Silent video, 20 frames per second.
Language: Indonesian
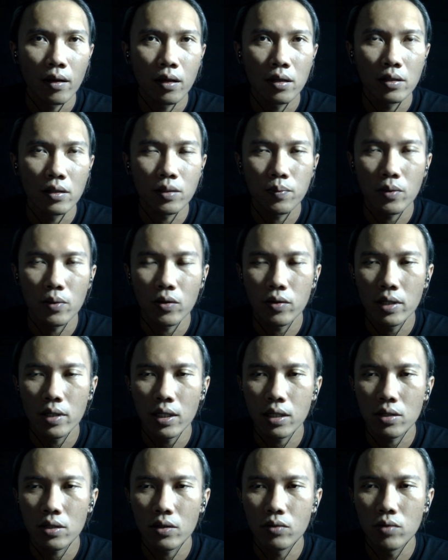10 in
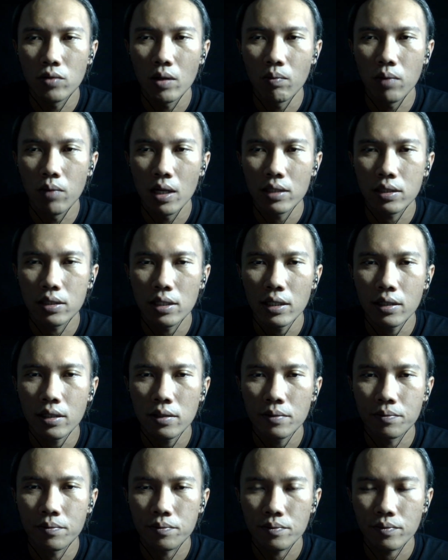atau 12 in
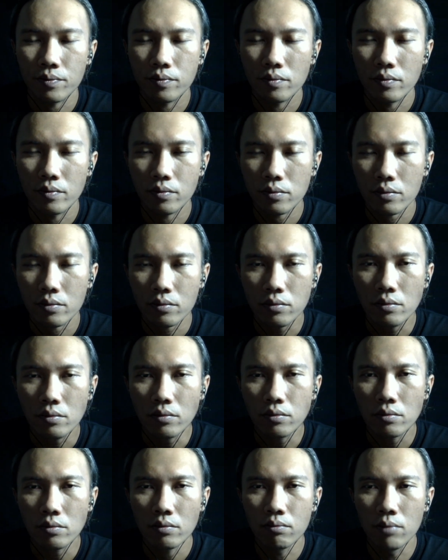
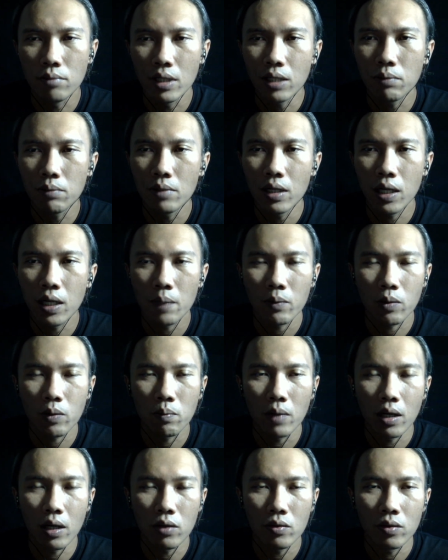mending beli laptop
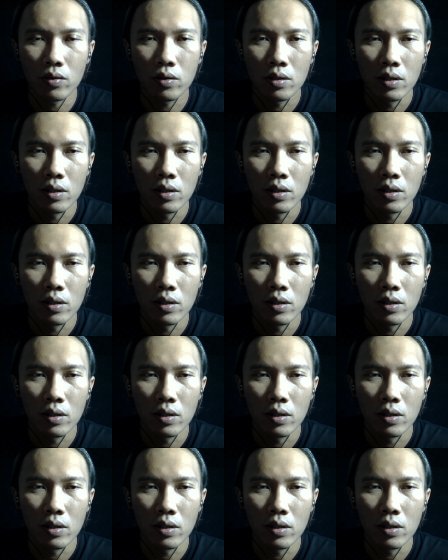baru.